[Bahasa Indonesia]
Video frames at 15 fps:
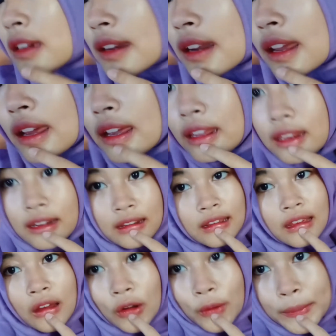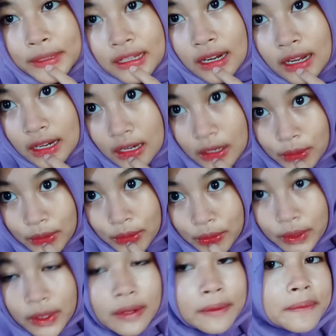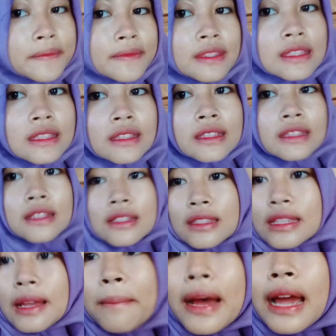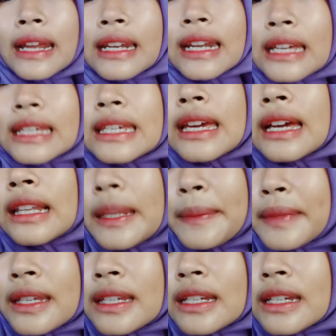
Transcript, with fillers: Nah, ini kalau misalkan aku tambahin lagi ya lip